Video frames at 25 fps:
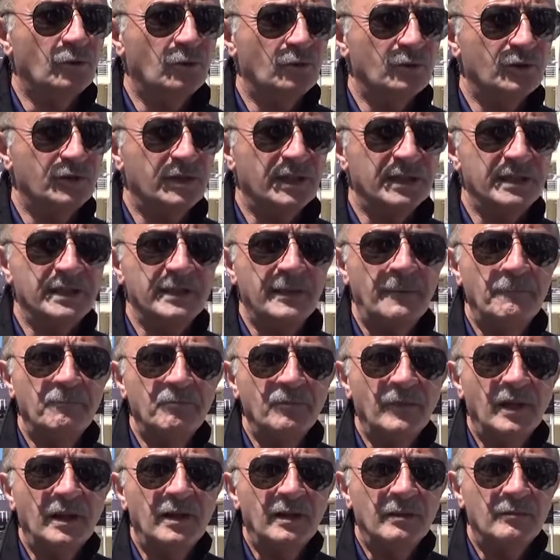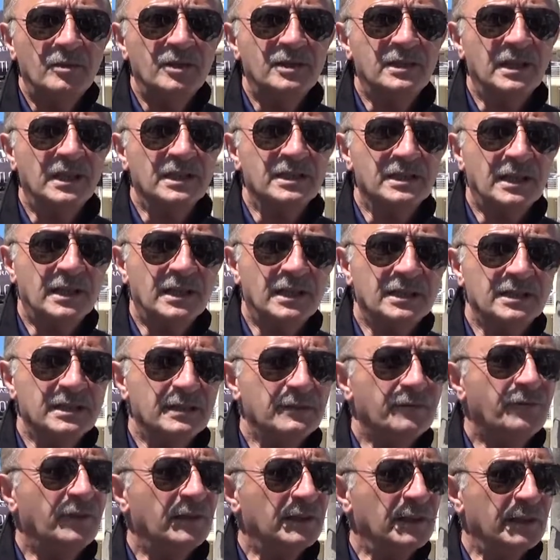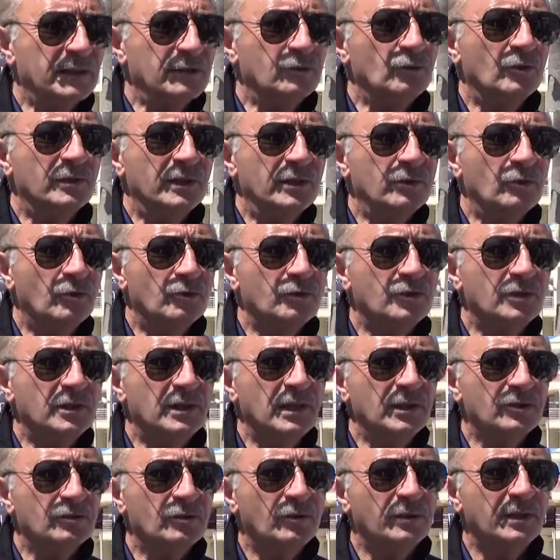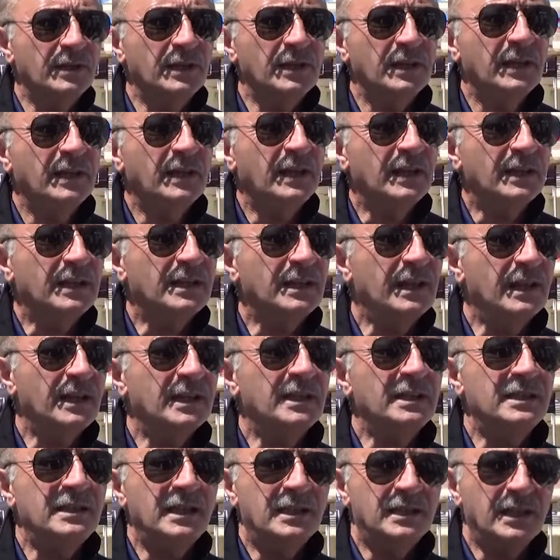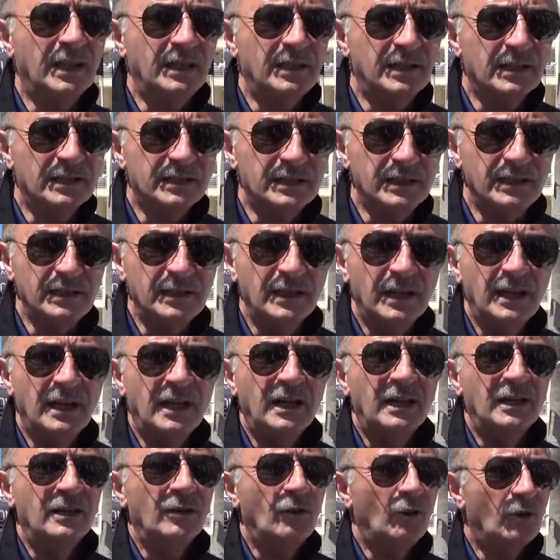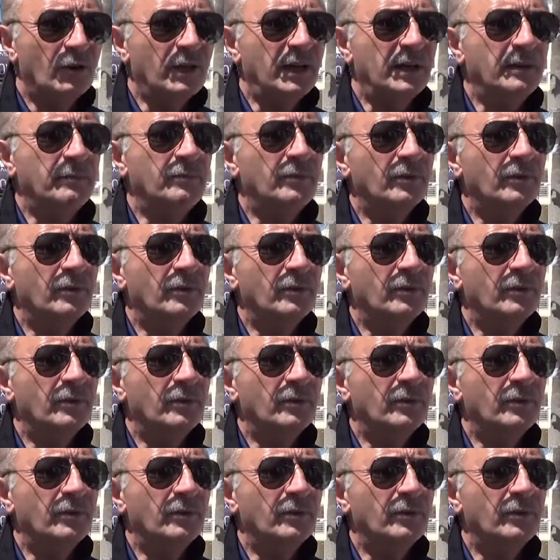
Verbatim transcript: konuşacağız taslak hazırlayıp federasyonla görüştükten sonra gerekli detayları öğrenip